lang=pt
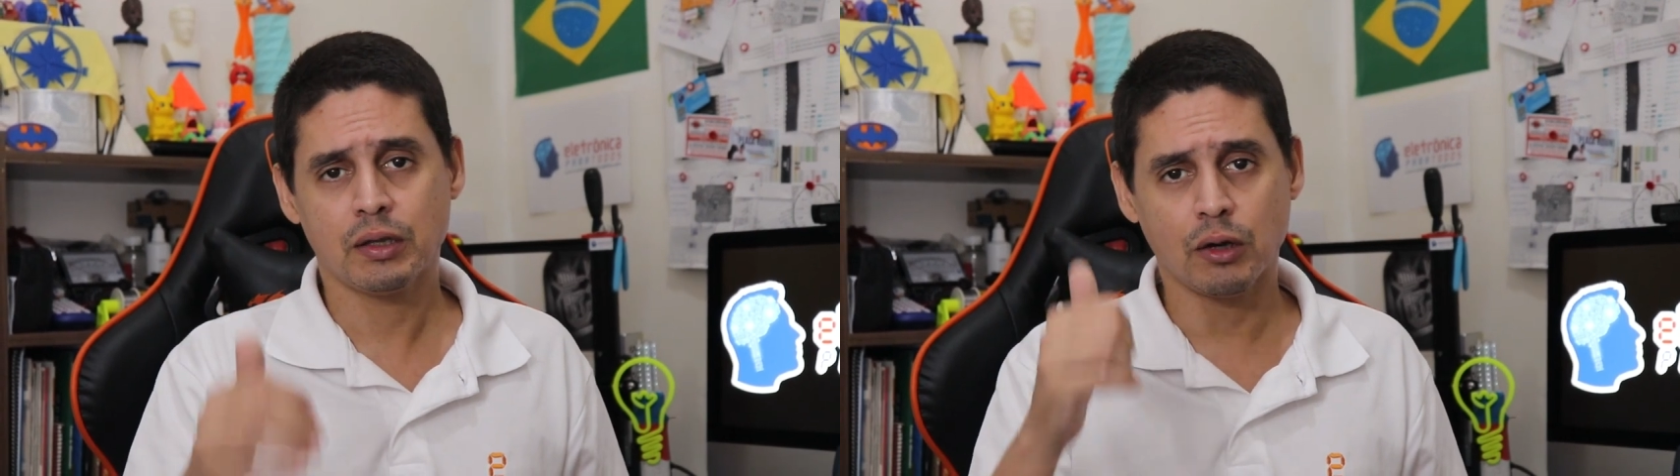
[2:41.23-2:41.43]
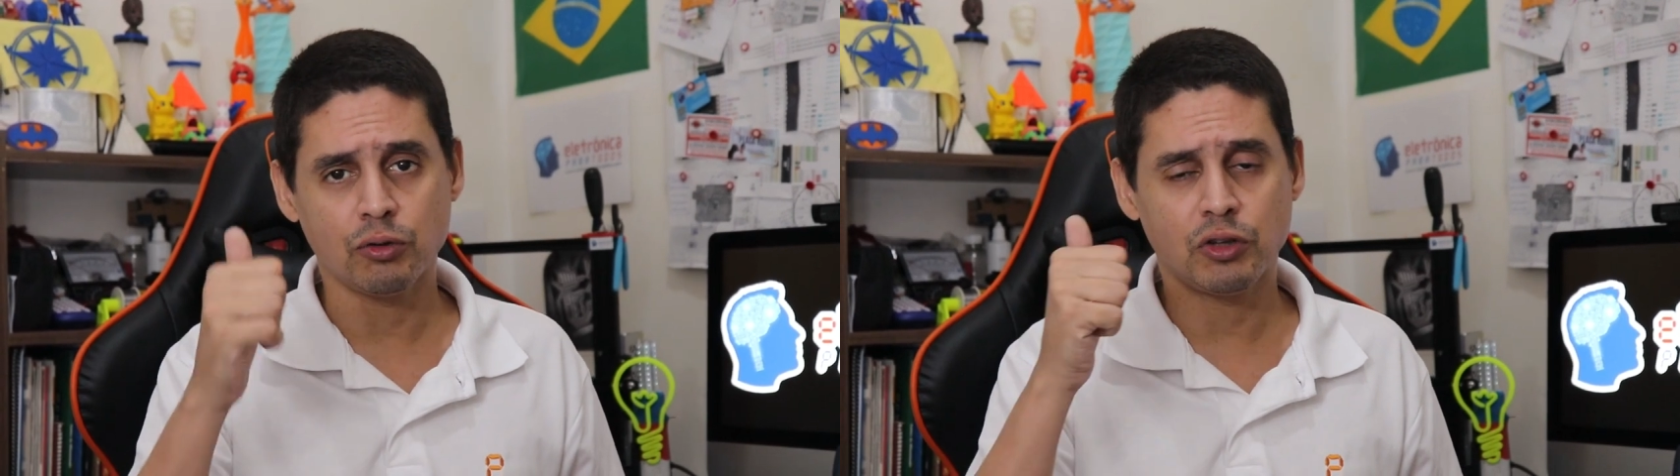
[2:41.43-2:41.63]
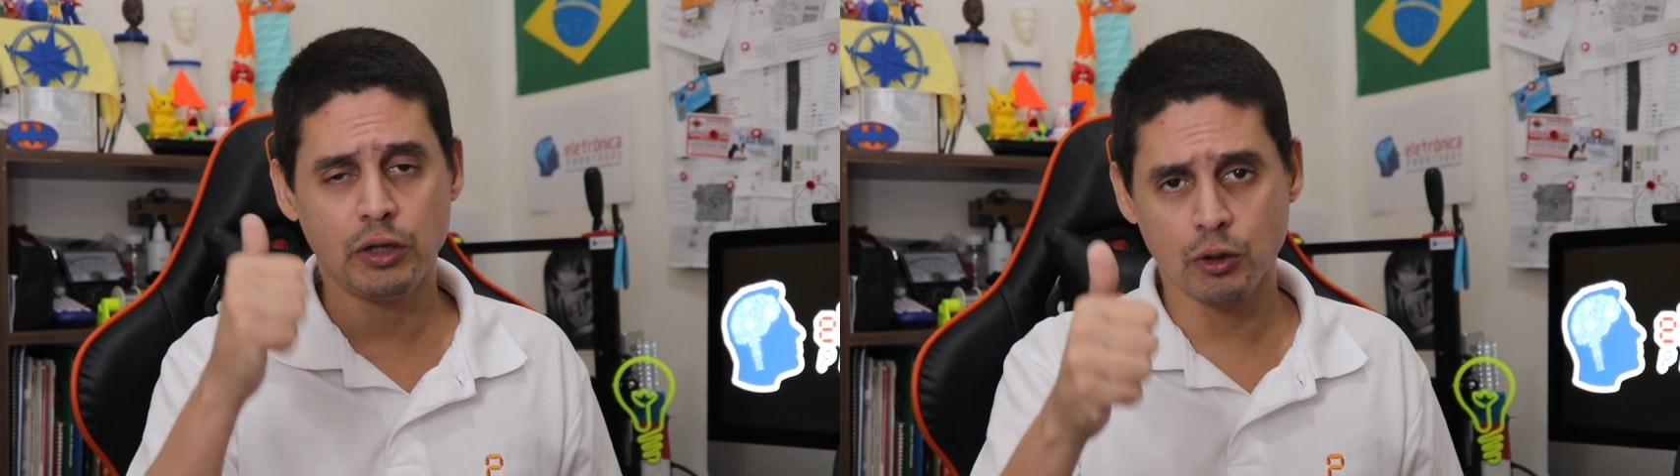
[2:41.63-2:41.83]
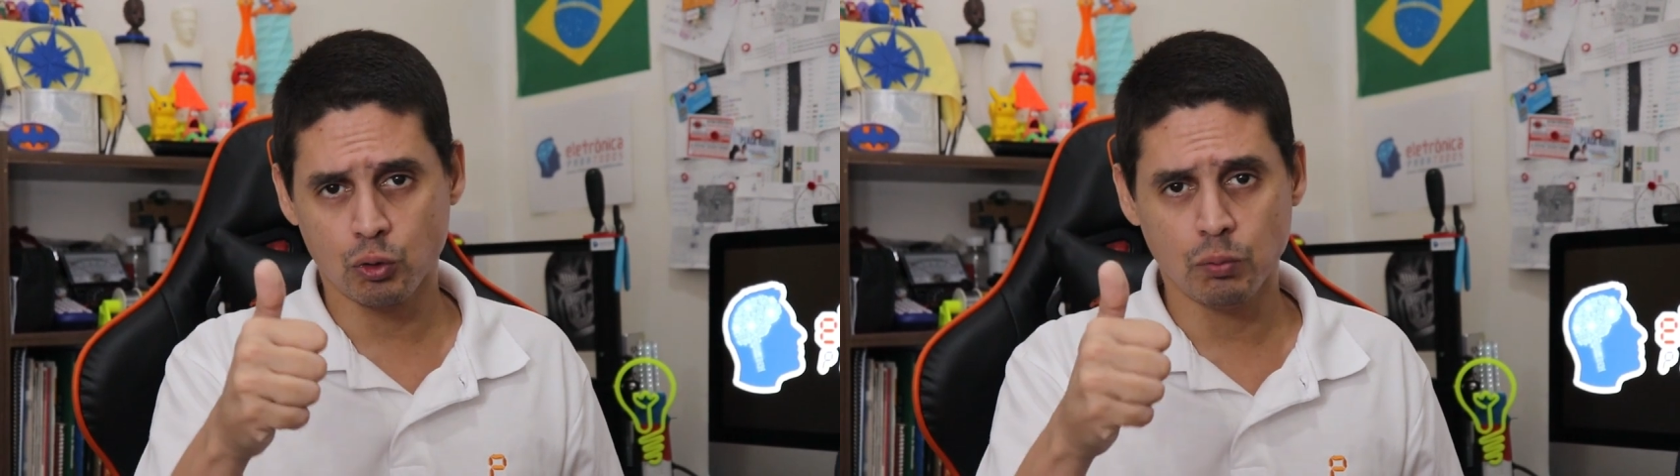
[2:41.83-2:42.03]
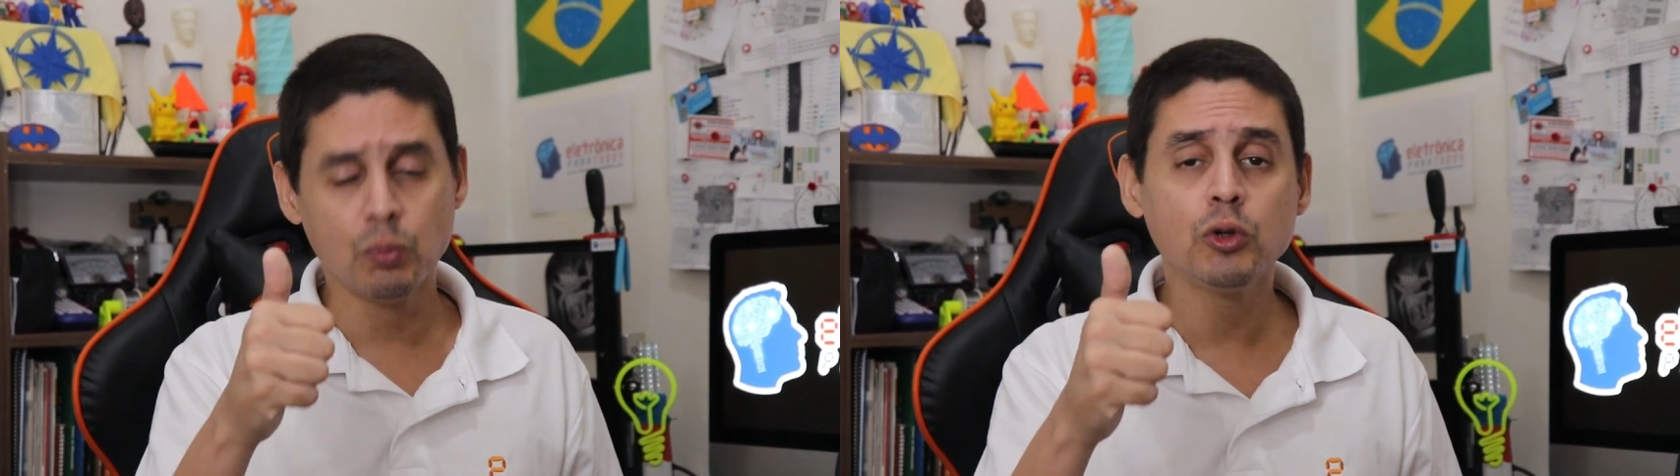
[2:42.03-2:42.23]
Então,
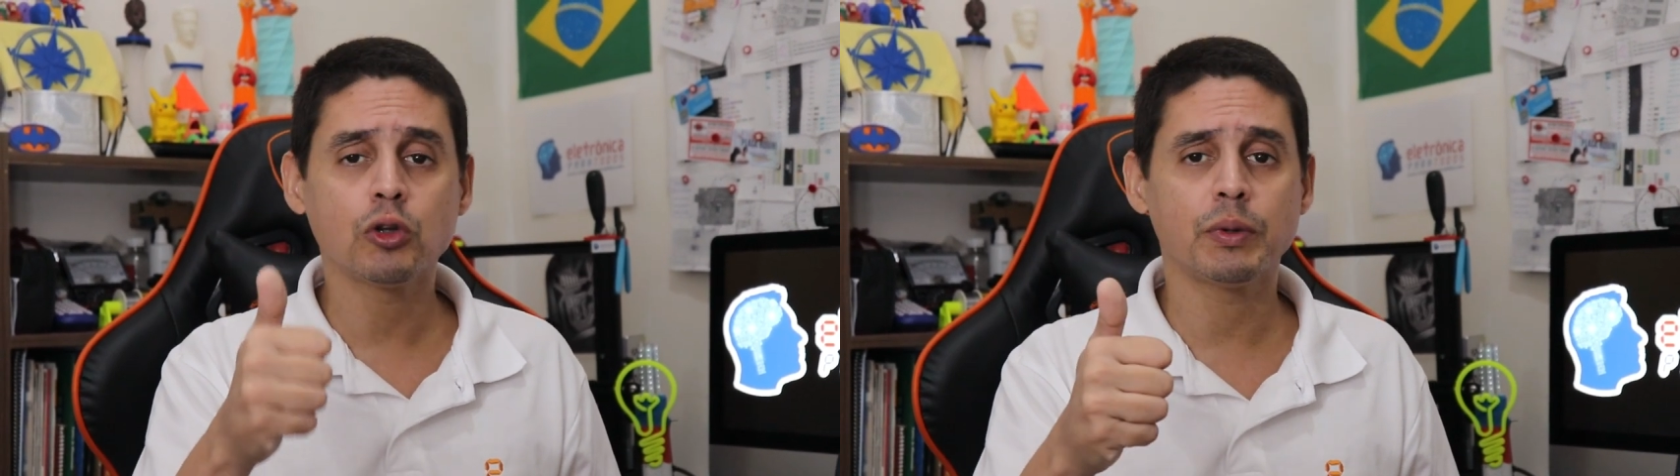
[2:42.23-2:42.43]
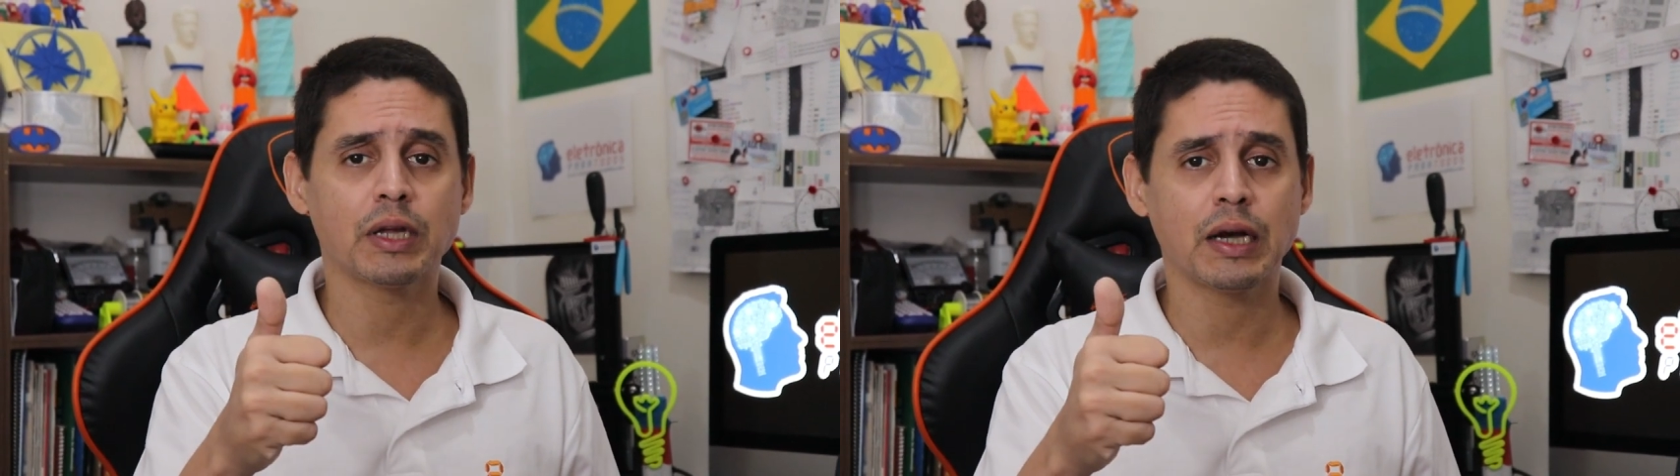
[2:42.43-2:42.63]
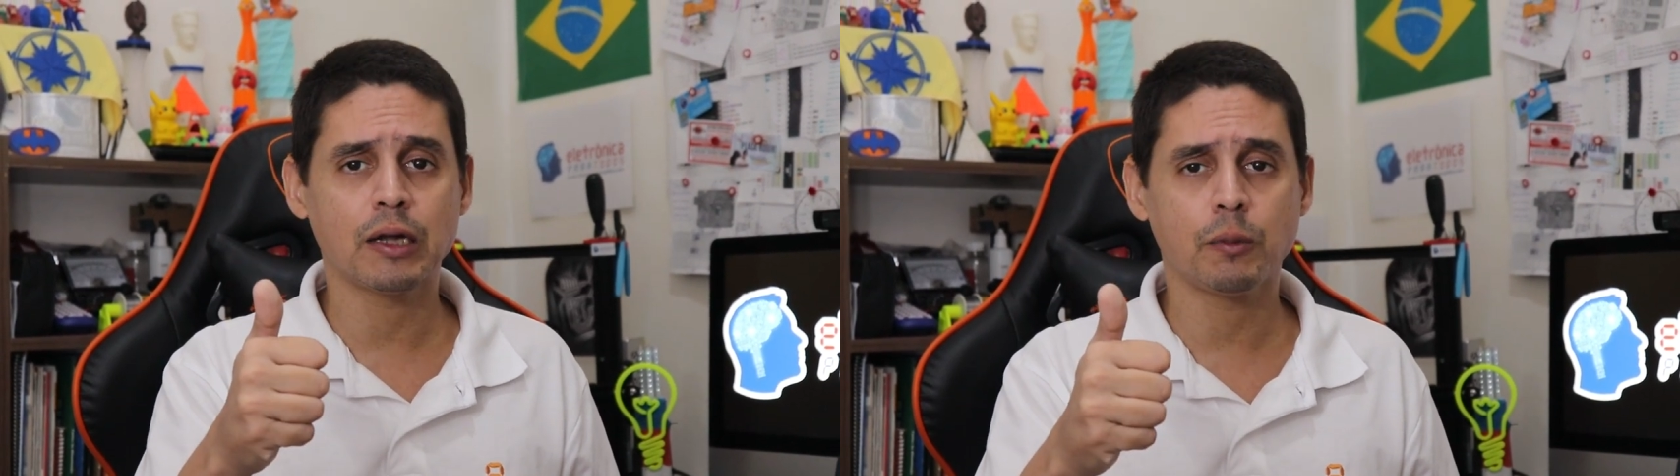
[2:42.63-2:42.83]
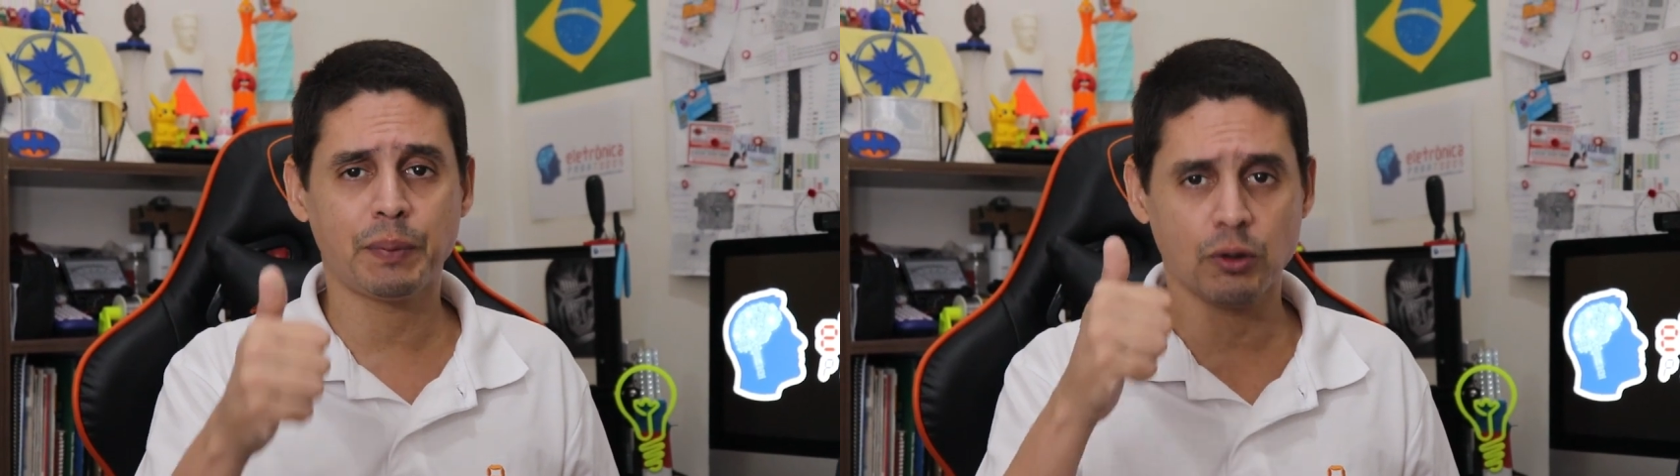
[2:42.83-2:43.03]
Zenilton, muito obrigado